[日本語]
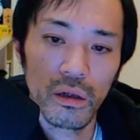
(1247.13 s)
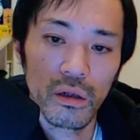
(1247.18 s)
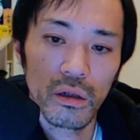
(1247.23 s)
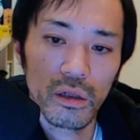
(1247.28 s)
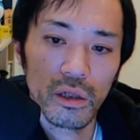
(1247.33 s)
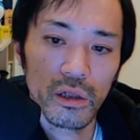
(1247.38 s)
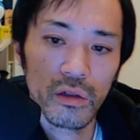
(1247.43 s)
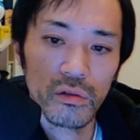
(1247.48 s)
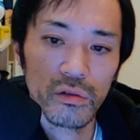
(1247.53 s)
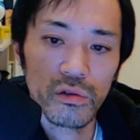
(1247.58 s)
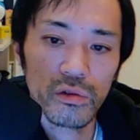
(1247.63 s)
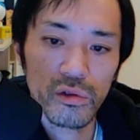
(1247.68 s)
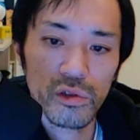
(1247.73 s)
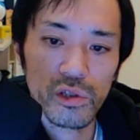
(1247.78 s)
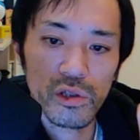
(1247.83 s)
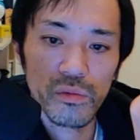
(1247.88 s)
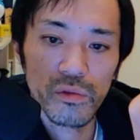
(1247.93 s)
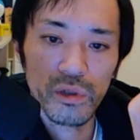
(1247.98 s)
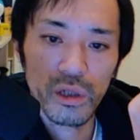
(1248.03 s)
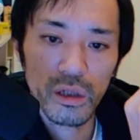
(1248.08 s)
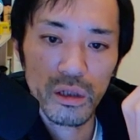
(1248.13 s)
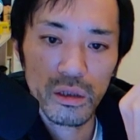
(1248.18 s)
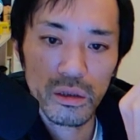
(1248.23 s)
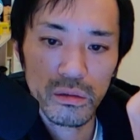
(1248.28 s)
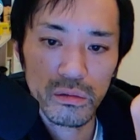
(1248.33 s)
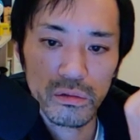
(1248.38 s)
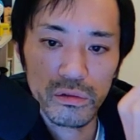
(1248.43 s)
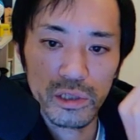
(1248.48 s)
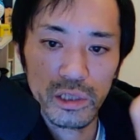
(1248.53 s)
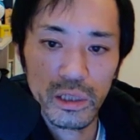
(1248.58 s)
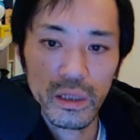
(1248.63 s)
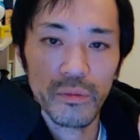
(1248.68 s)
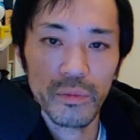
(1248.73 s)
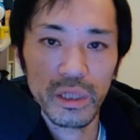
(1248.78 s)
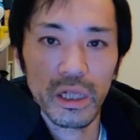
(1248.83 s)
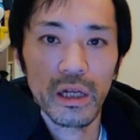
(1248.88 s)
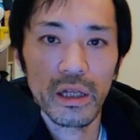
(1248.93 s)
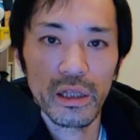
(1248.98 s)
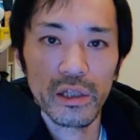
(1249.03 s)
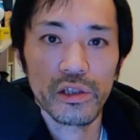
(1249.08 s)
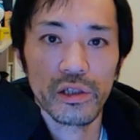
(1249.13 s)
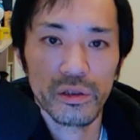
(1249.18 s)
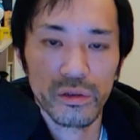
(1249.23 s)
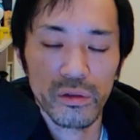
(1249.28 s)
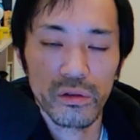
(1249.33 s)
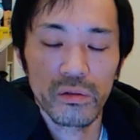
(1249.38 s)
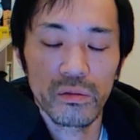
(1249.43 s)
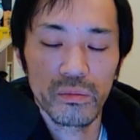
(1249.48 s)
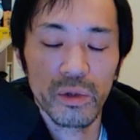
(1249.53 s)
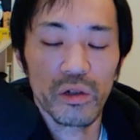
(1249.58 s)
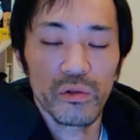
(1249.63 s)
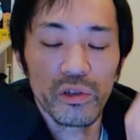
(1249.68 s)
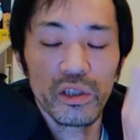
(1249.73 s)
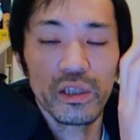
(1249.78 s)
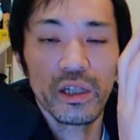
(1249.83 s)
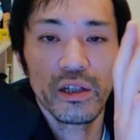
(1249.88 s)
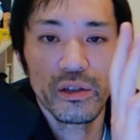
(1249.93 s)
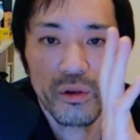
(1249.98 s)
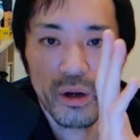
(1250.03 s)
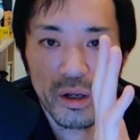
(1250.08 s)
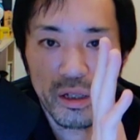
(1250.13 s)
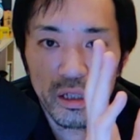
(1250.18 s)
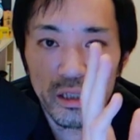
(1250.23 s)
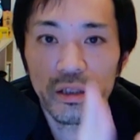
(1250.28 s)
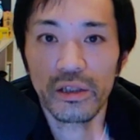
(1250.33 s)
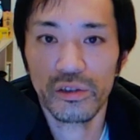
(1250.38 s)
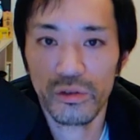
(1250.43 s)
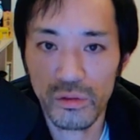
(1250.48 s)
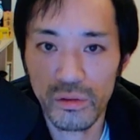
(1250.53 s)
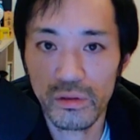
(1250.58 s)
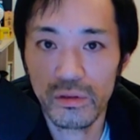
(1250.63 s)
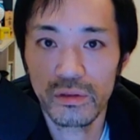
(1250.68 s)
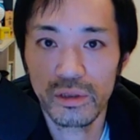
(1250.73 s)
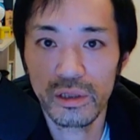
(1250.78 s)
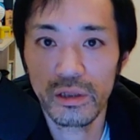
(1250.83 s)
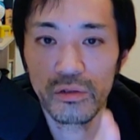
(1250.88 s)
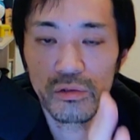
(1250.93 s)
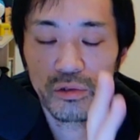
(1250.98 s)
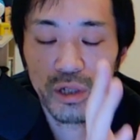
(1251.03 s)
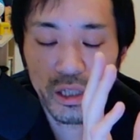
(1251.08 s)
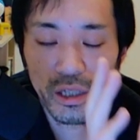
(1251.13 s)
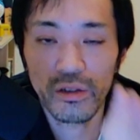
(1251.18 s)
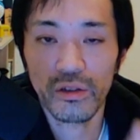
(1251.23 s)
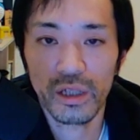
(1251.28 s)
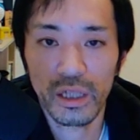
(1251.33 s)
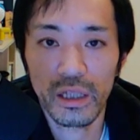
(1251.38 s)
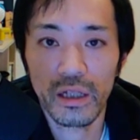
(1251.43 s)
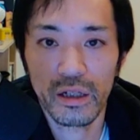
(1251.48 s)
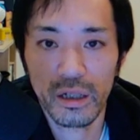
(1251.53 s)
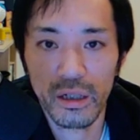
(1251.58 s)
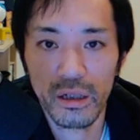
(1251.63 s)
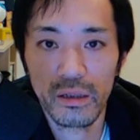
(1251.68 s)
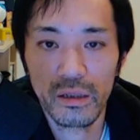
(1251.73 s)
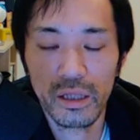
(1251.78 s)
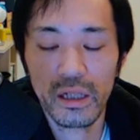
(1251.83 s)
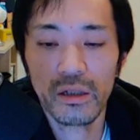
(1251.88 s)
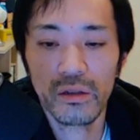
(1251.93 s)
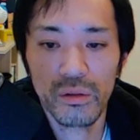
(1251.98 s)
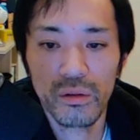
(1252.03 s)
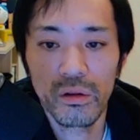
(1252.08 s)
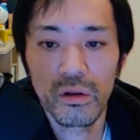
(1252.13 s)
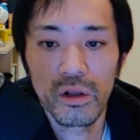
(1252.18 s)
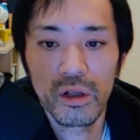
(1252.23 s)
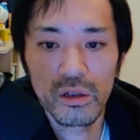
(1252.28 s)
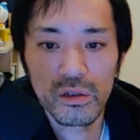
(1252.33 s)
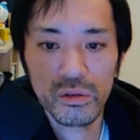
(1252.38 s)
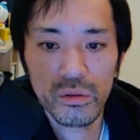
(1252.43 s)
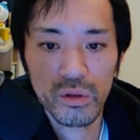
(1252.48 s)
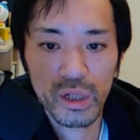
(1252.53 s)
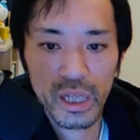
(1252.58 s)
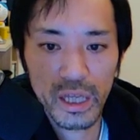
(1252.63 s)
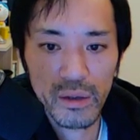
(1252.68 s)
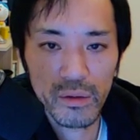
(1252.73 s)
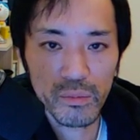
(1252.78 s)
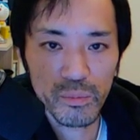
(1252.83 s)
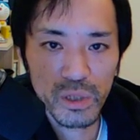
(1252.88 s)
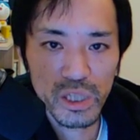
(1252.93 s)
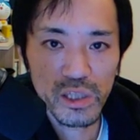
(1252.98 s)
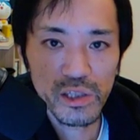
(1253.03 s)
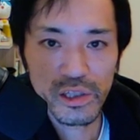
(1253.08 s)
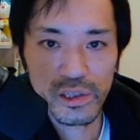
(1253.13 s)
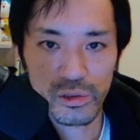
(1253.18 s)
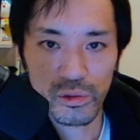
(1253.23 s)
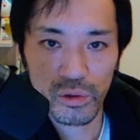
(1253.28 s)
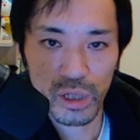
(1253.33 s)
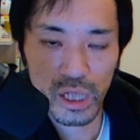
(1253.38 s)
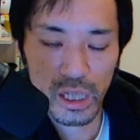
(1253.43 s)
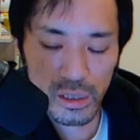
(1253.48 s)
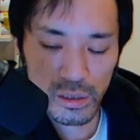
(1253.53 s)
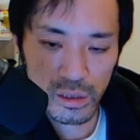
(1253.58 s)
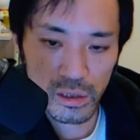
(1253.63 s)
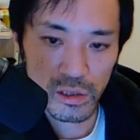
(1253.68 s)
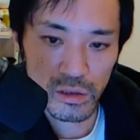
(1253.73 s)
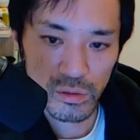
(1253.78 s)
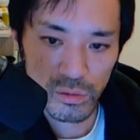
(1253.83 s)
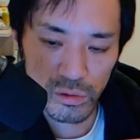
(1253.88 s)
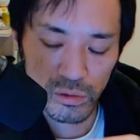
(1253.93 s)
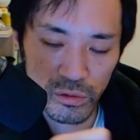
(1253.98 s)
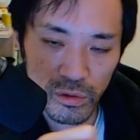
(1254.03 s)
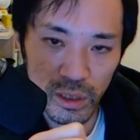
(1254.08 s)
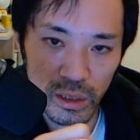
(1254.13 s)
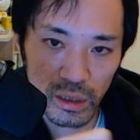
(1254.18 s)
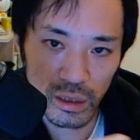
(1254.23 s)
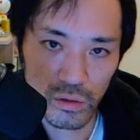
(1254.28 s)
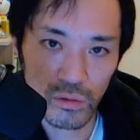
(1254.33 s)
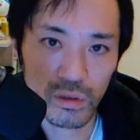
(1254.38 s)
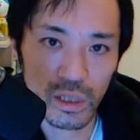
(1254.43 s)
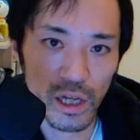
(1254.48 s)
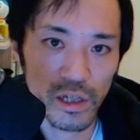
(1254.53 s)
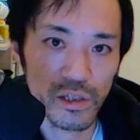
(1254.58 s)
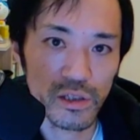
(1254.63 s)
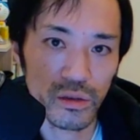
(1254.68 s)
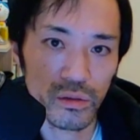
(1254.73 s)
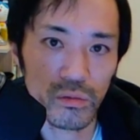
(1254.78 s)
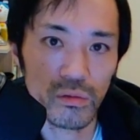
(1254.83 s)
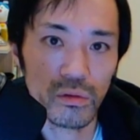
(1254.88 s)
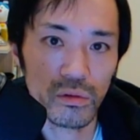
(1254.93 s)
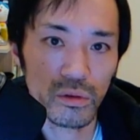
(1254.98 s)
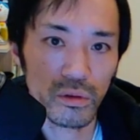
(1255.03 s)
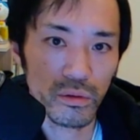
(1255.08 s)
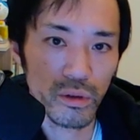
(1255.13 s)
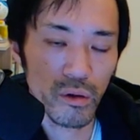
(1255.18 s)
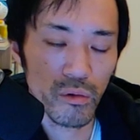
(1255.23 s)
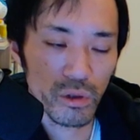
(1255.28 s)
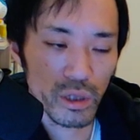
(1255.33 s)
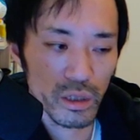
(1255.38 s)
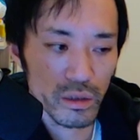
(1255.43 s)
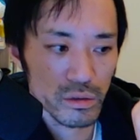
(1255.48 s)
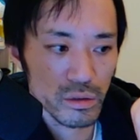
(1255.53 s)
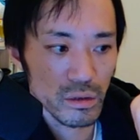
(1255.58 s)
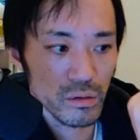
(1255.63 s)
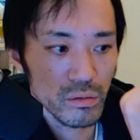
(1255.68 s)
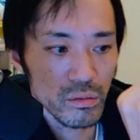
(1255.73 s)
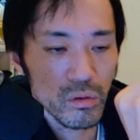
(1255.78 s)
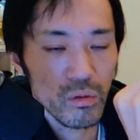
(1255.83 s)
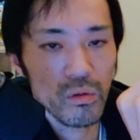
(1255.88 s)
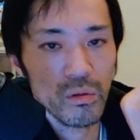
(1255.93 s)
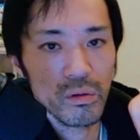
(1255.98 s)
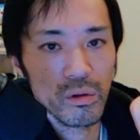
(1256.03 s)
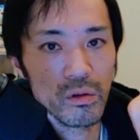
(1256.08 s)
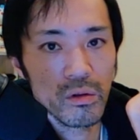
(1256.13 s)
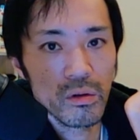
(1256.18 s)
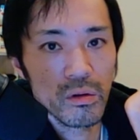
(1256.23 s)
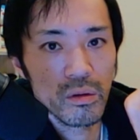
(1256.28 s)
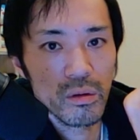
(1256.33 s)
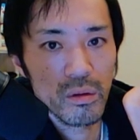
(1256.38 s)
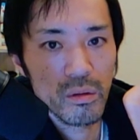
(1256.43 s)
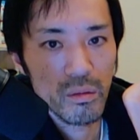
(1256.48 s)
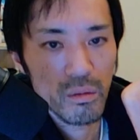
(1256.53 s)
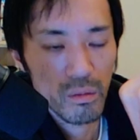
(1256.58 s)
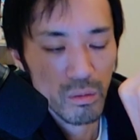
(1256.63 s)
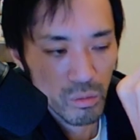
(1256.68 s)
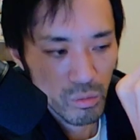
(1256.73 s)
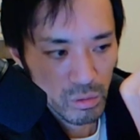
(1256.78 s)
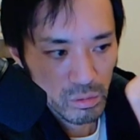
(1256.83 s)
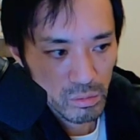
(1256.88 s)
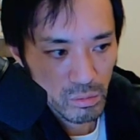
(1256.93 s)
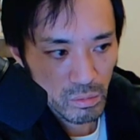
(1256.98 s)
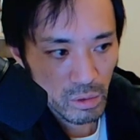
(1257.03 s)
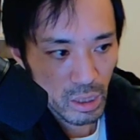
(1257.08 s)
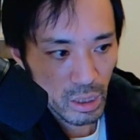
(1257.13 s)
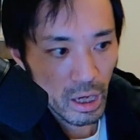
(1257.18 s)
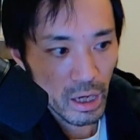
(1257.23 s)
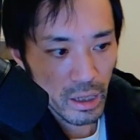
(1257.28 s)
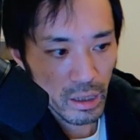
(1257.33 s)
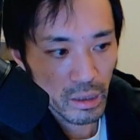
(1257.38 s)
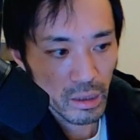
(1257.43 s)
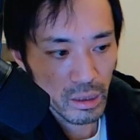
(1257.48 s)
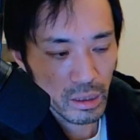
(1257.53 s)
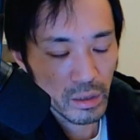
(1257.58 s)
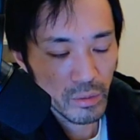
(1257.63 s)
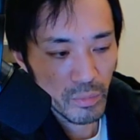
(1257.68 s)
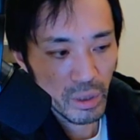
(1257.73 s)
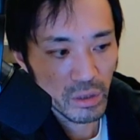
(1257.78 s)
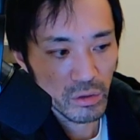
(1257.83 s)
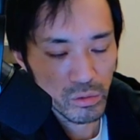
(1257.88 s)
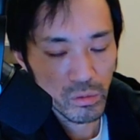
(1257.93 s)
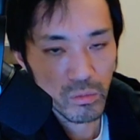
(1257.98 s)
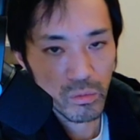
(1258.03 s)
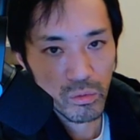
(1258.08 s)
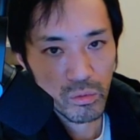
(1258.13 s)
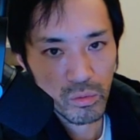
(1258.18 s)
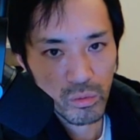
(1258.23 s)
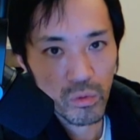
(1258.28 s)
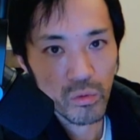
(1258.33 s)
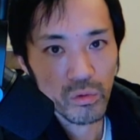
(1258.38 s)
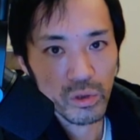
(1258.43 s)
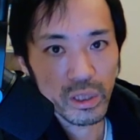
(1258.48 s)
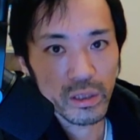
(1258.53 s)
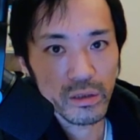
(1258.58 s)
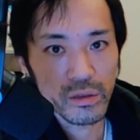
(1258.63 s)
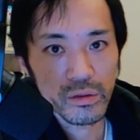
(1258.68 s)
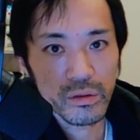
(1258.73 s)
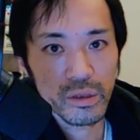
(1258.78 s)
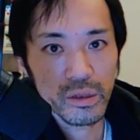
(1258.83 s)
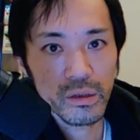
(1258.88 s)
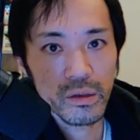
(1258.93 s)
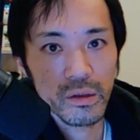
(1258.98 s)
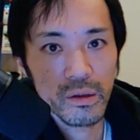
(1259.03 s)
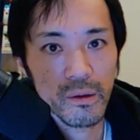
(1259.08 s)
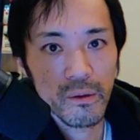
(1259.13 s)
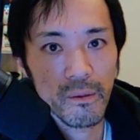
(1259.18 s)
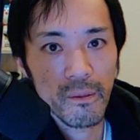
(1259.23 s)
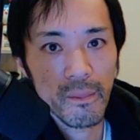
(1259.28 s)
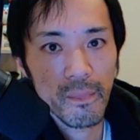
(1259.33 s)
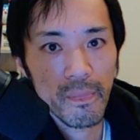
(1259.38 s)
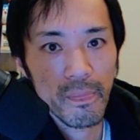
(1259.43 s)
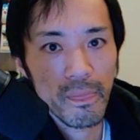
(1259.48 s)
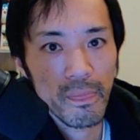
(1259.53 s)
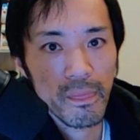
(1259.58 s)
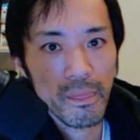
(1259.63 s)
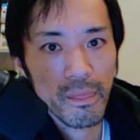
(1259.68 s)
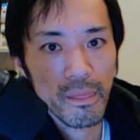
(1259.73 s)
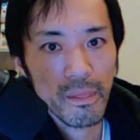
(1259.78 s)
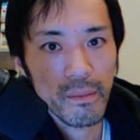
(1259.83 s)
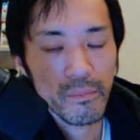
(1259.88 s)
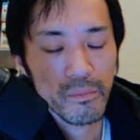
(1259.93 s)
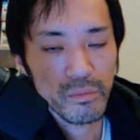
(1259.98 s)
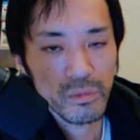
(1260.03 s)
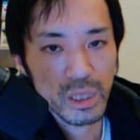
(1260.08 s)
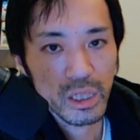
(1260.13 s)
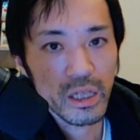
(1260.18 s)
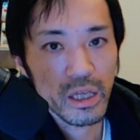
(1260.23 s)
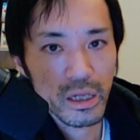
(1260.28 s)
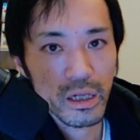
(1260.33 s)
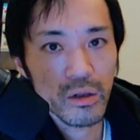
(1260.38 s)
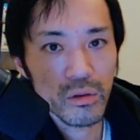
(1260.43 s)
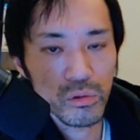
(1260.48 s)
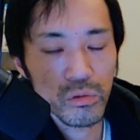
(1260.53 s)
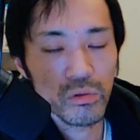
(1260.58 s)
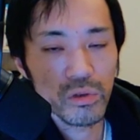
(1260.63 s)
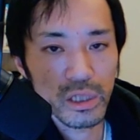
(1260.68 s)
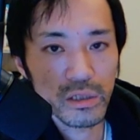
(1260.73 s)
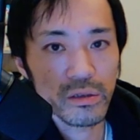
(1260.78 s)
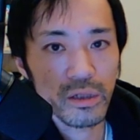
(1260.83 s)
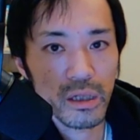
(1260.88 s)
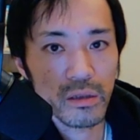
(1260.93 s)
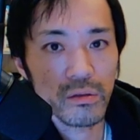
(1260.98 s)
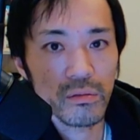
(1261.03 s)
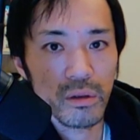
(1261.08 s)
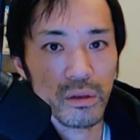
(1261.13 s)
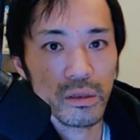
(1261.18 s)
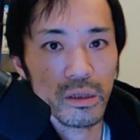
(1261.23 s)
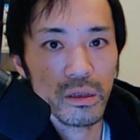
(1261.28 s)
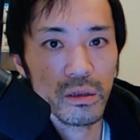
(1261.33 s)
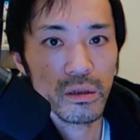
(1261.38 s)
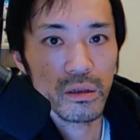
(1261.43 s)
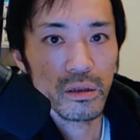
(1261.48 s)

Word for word: 結局その自分が売りたいみたいな話なんですよ。まあ売りたいのはいいんですよ。全然売らないといけないから。だけどそのけビジネスを形成する上での大事なところっていうのはお客さんのかん今のここなんですよね。で結果をどう出すかとかね。